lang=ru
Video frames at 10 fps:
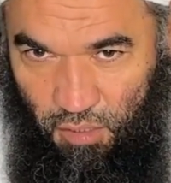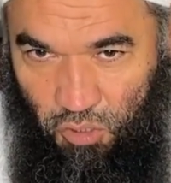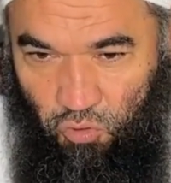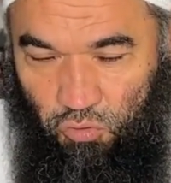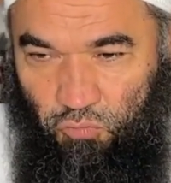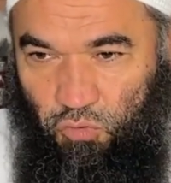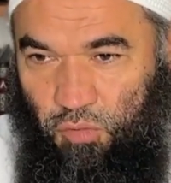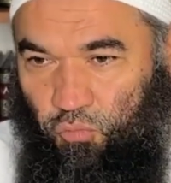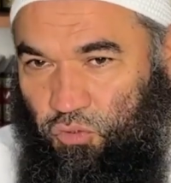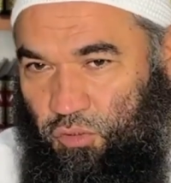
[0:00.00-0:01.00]
То есть вот,
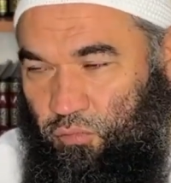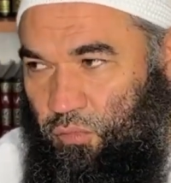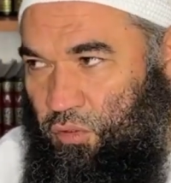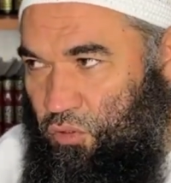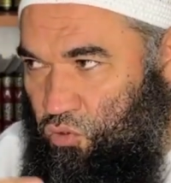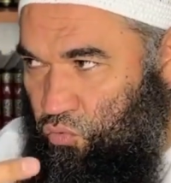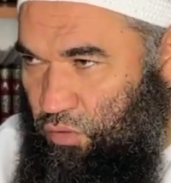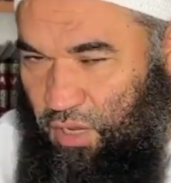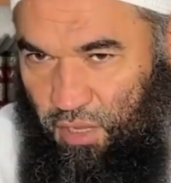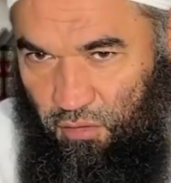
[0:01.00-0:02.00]
допустим,
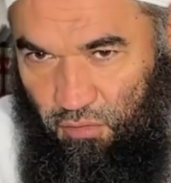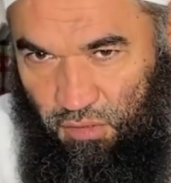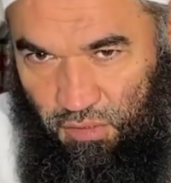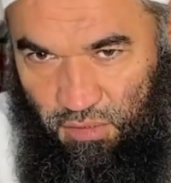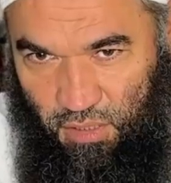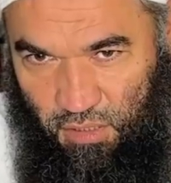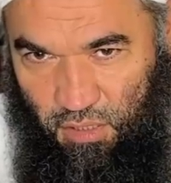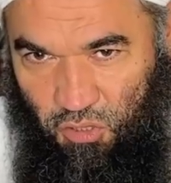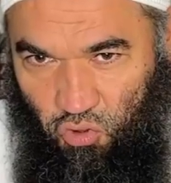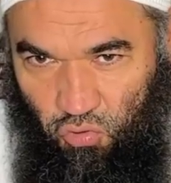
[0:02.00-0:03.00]
Судан, эти страны,
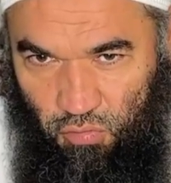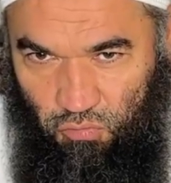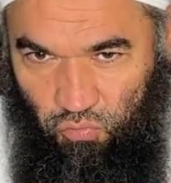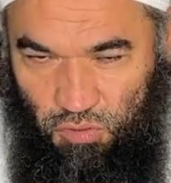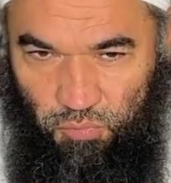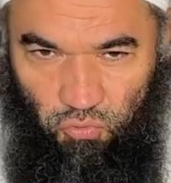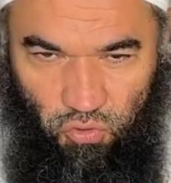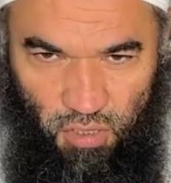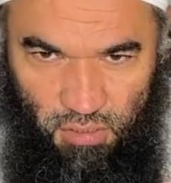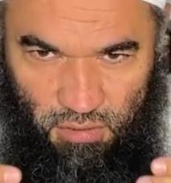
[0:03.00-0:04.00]
они что у нас
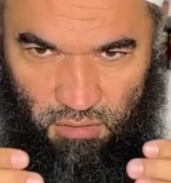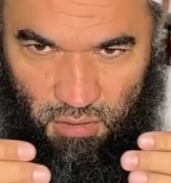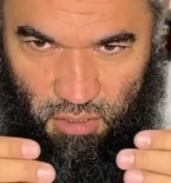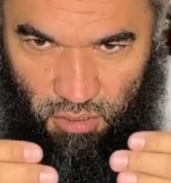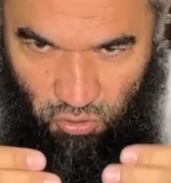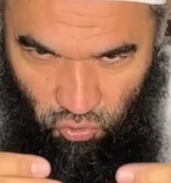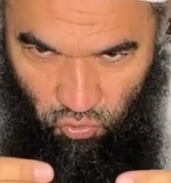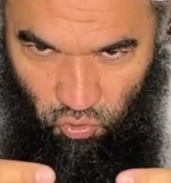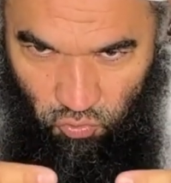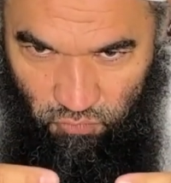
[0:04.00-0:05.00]
получается?
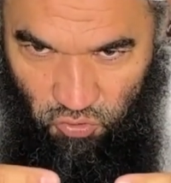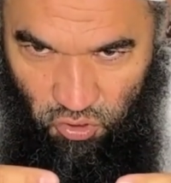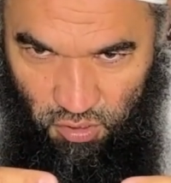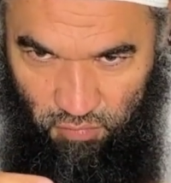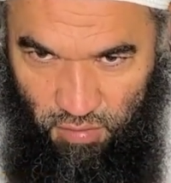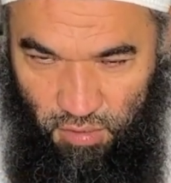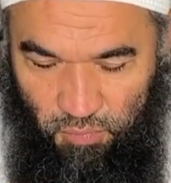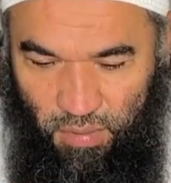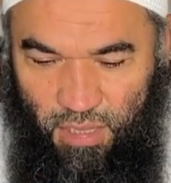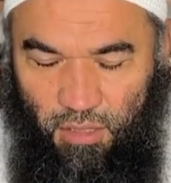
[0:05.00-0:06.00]
чуть-чуть выше
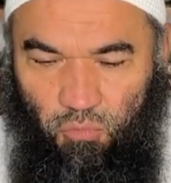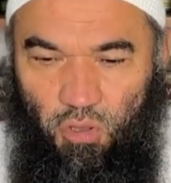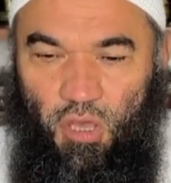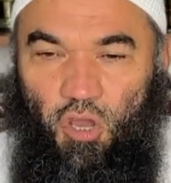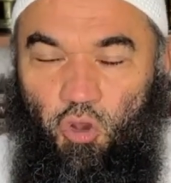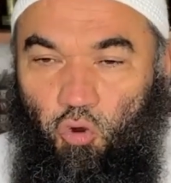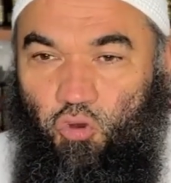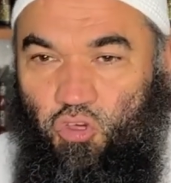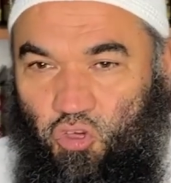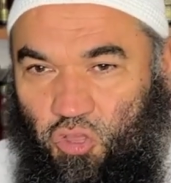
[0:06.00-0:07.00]
экватора. Поэтому
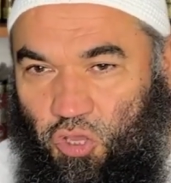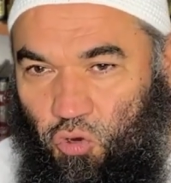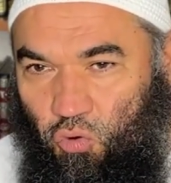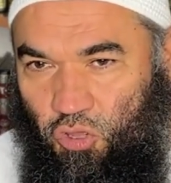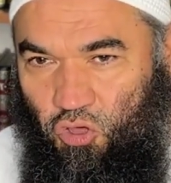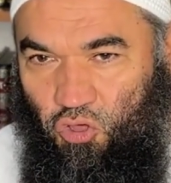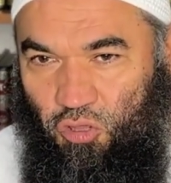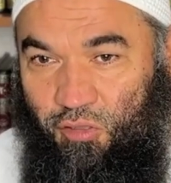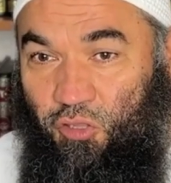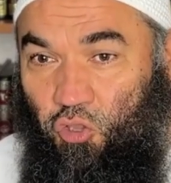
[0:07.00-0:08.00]
хочешь не
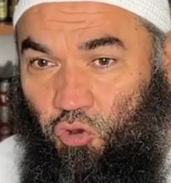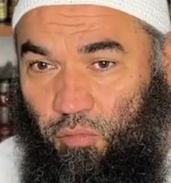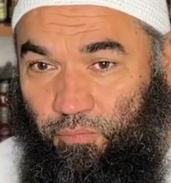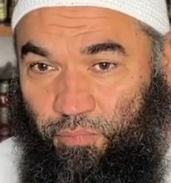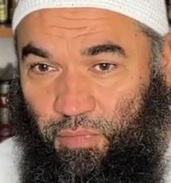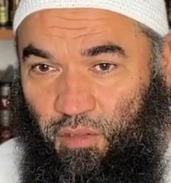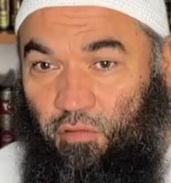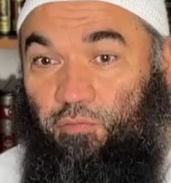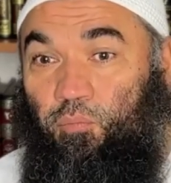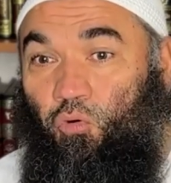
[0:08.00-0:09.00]
хочешь, днем
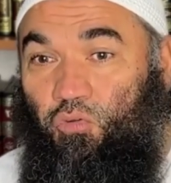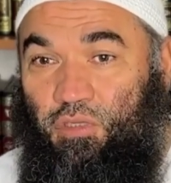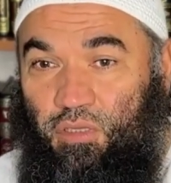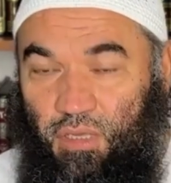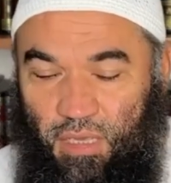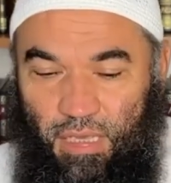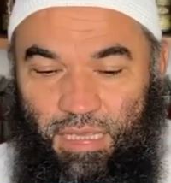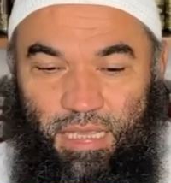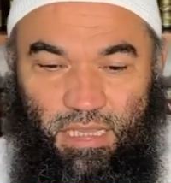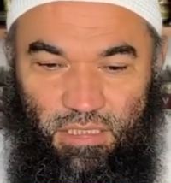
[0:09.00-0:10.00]
в полдень
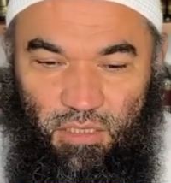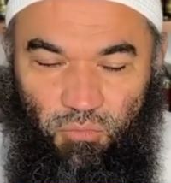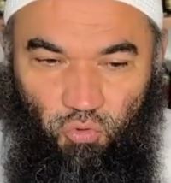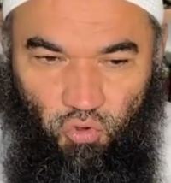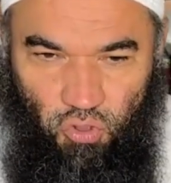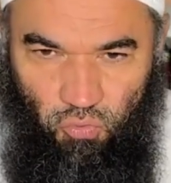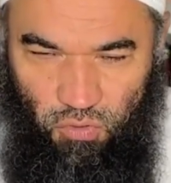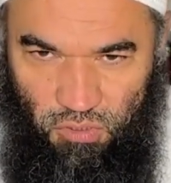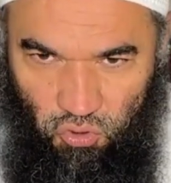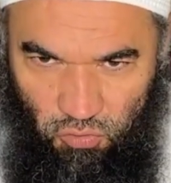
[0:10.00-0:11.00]
есть немножко у
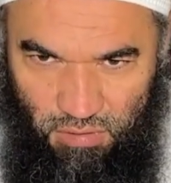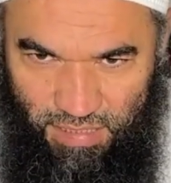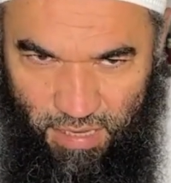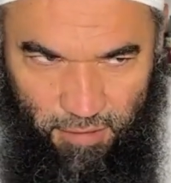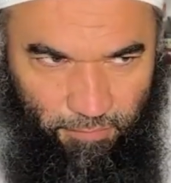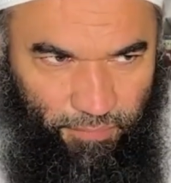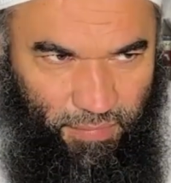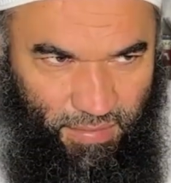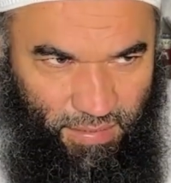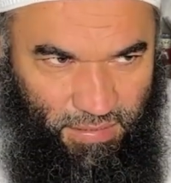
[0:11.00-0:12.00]
нас что? Тень
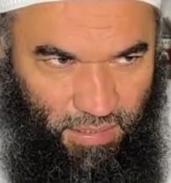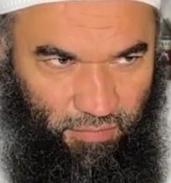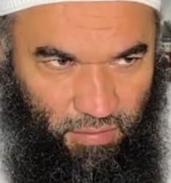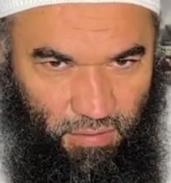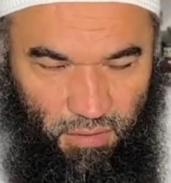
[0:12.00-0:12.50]
на север.